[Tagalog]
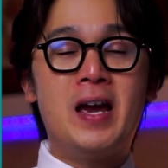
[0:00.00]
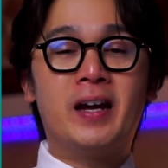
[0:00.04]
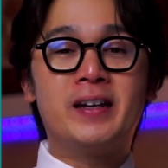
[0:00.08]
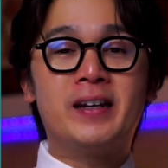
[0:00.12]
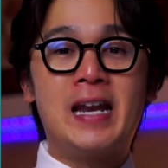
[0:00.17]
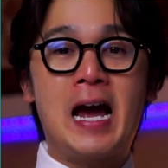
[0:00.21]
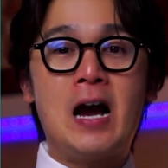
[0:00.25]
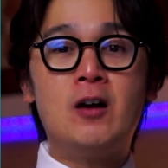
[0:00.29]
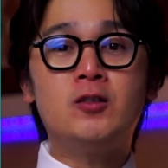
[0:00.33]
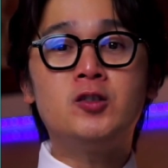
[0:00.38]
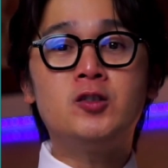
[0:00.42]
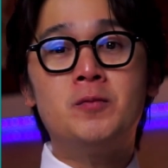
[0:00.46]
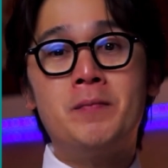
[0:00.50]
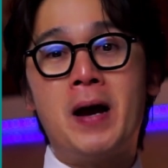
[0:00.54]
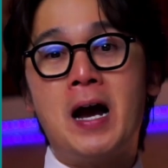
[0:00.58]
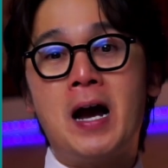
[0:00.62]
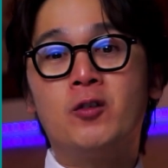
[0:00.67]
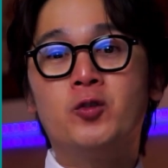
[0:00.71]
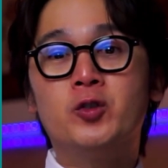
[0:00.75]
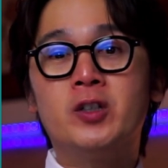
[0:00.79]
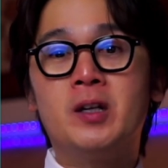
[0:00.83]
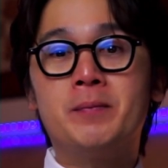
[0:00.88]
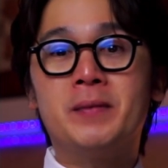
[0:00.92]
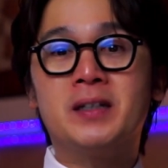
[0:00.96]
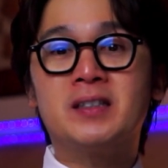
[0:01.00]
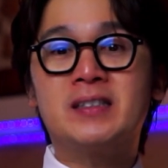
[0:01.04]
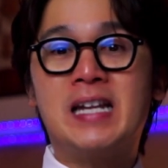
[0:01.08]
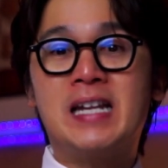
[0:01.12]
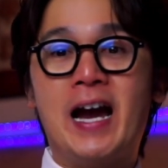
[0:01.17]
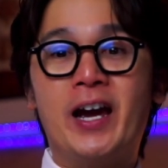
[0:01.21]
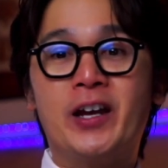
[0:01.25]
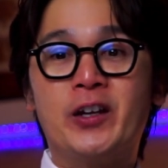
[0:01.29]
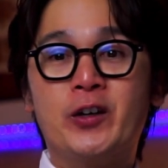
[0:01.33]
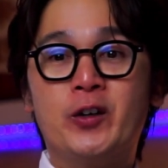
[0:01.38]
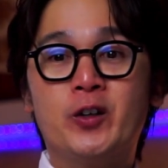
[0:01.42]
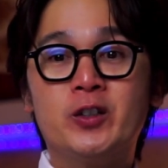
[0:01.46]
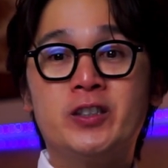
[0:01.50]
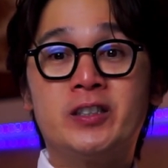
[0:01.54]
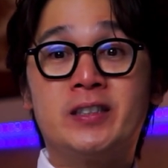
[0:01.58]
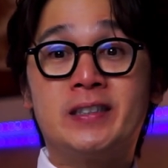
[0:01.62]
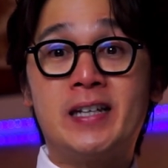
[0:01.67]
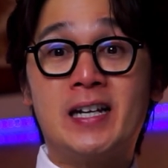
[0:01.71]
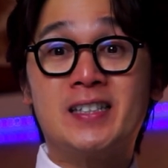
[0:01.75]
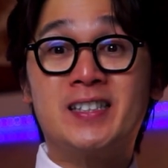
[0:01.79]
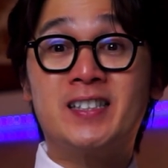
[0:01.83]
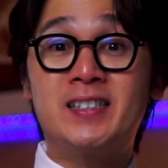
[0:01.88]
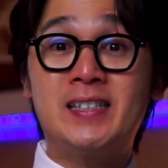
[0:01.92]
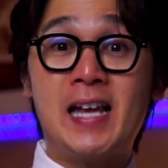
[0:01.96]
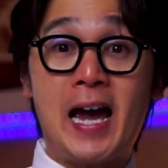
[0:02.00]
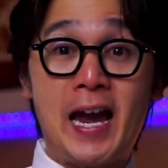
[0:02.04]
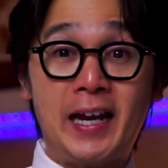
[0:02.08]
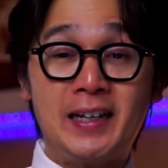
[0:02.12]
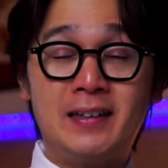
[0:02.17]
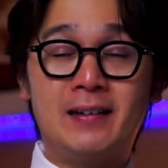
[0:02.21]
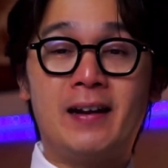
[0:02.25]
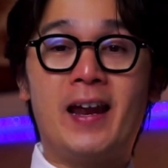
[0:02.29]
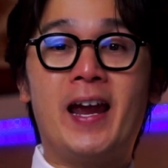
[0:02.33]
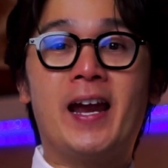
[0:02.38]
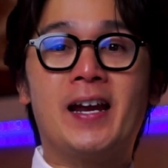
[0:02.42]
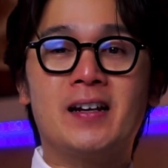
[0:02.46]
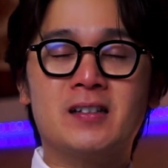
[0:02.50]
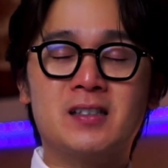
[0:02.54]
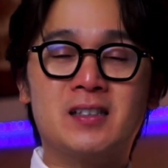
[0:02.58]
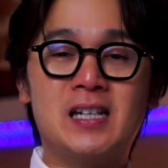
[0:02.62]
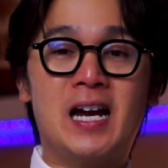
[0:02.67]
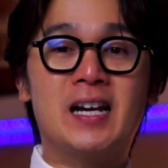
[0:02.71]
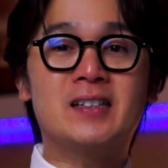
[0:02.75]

Now, dumako naman tayo sa side lengths.